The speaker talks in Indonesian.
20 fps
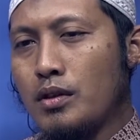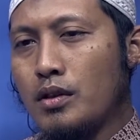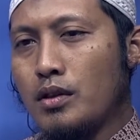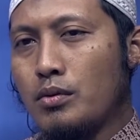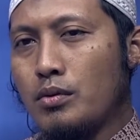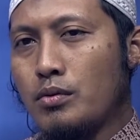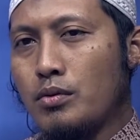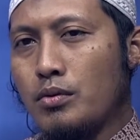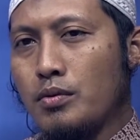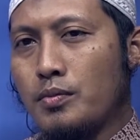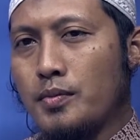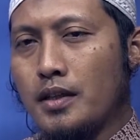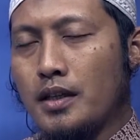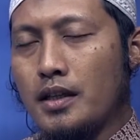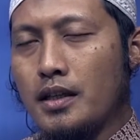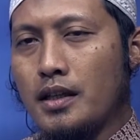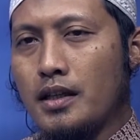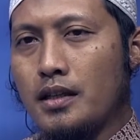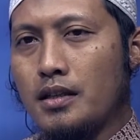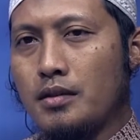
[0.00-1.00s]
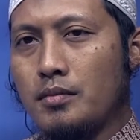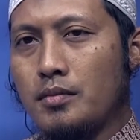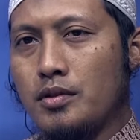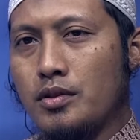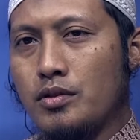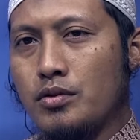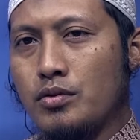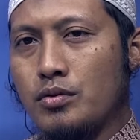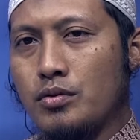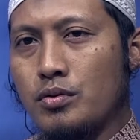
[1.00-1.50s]
na'udzu billahi
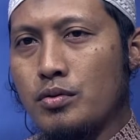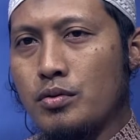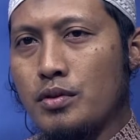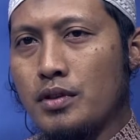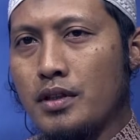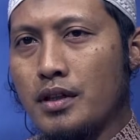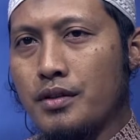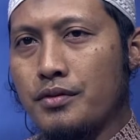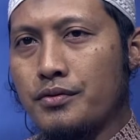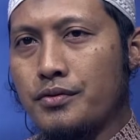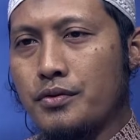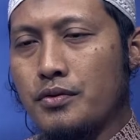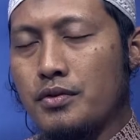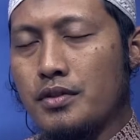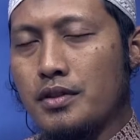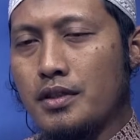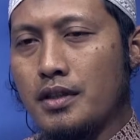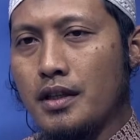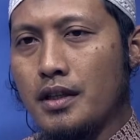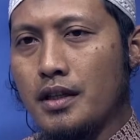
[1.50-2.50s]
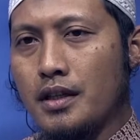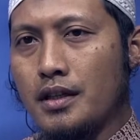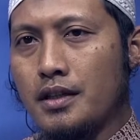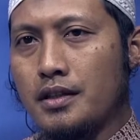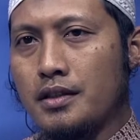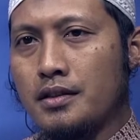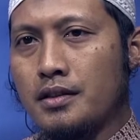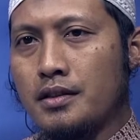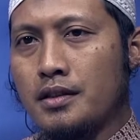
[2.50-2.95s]
min shururi anfusina